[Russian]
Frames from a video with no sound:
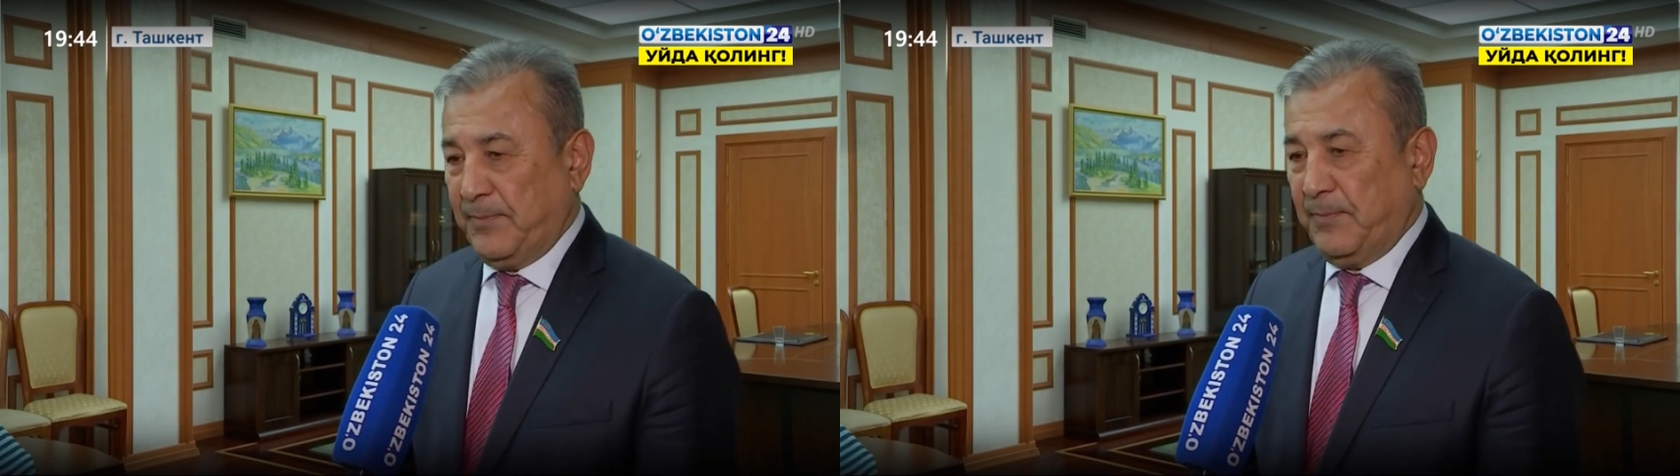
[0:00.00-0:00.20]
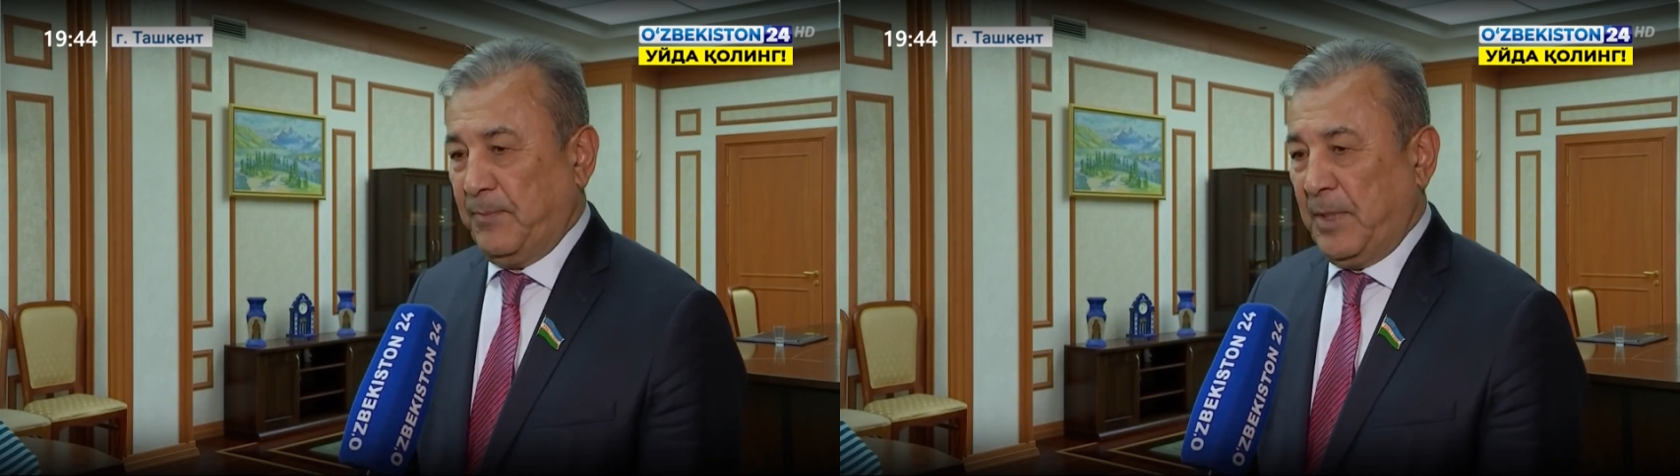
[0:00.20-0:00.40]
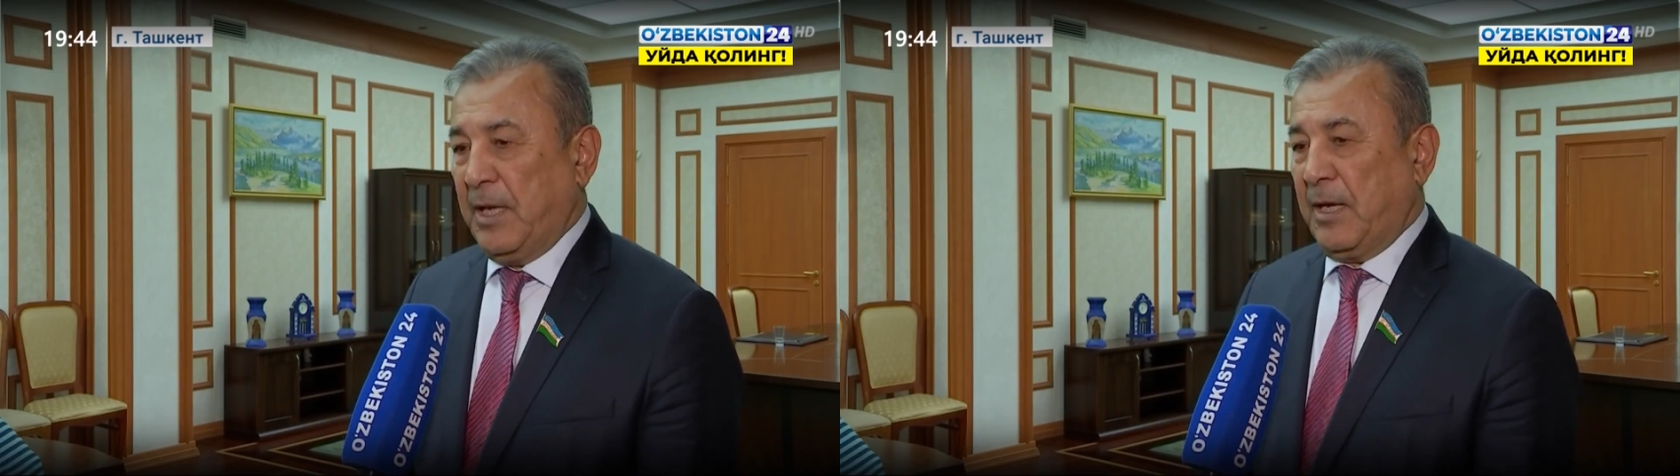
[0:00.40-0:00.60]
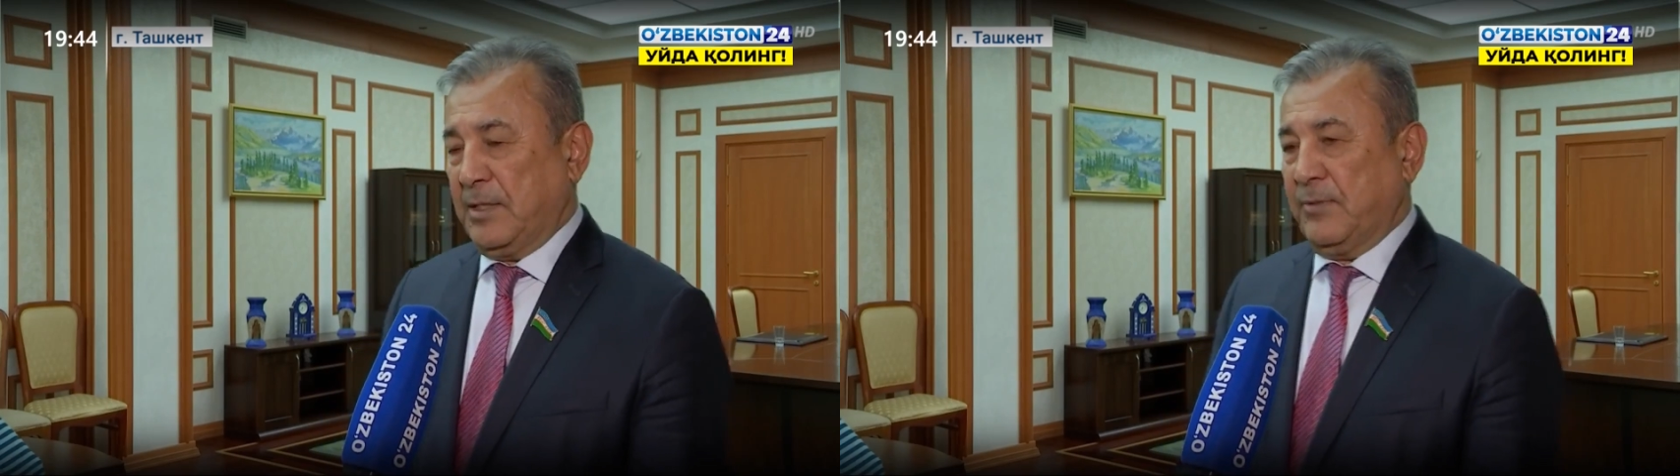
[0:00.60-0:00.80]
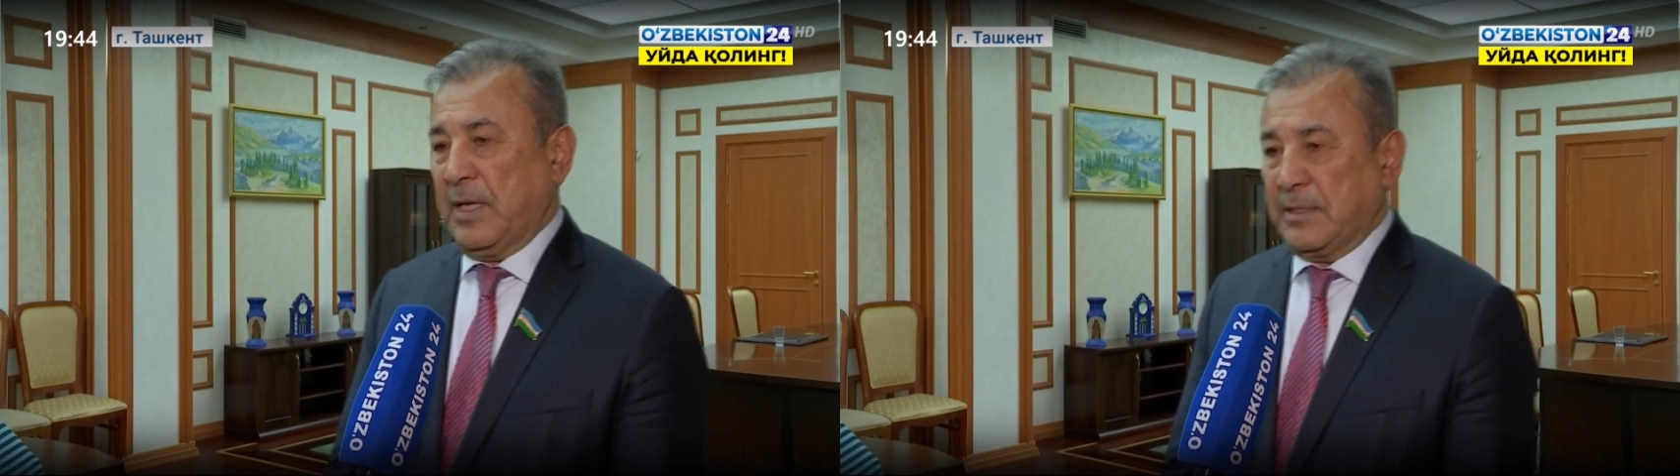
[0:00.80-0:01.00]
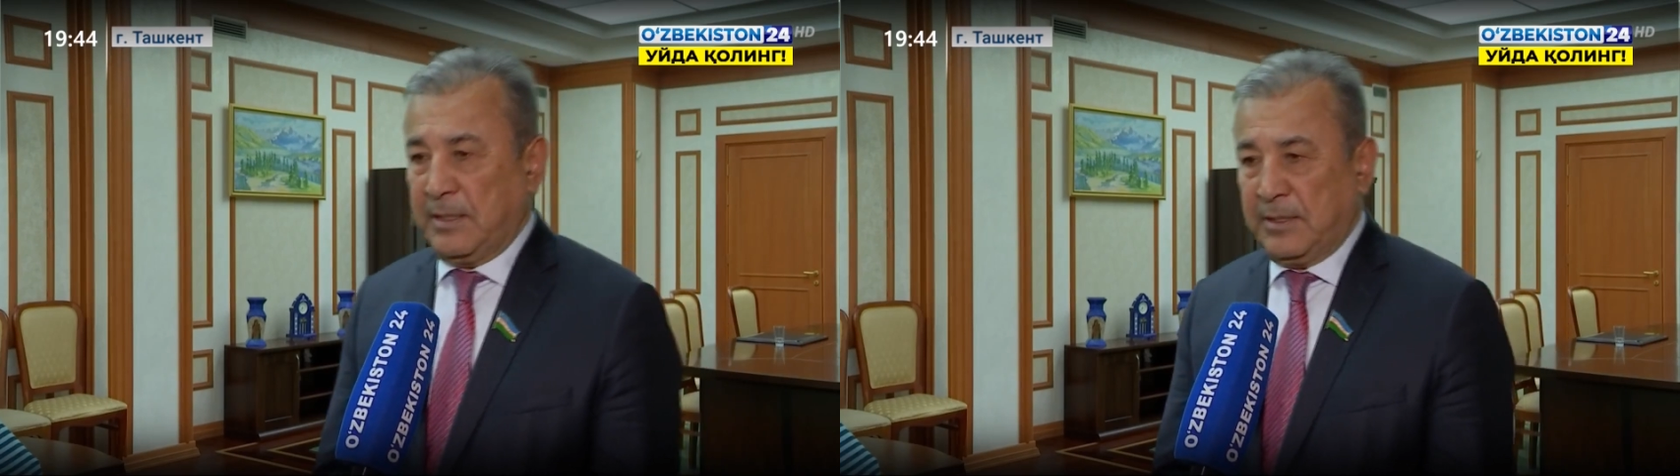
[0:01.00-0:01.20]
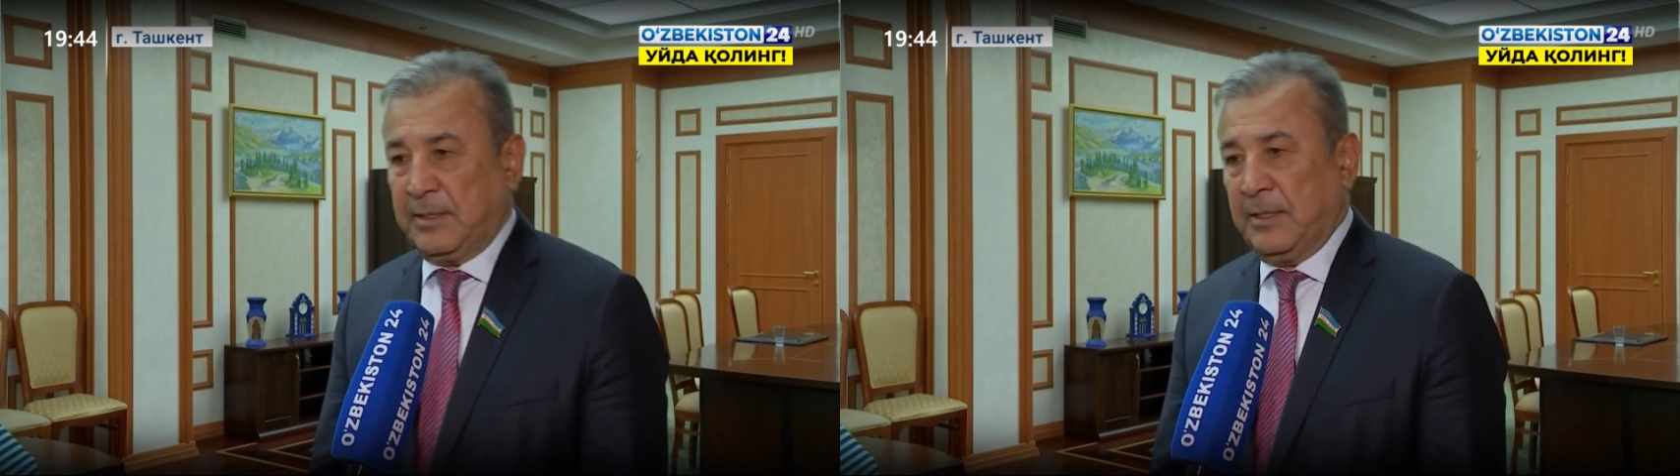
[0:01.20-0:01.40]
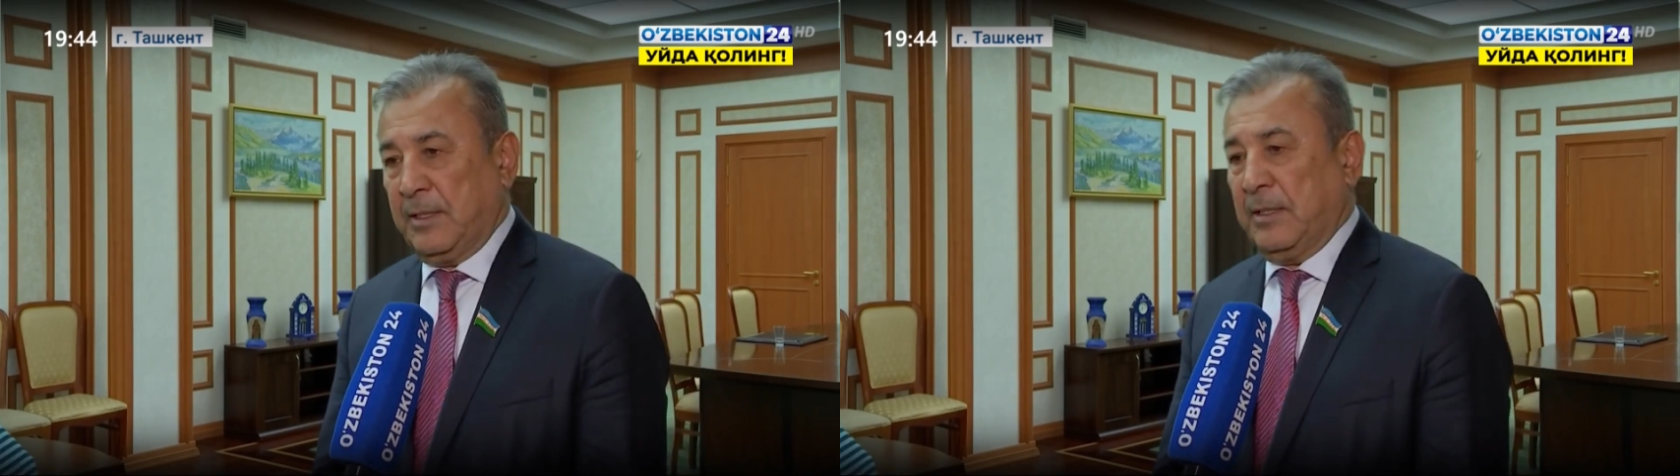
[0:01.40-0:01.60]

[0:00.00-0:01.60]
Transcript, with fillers: меры, связанные с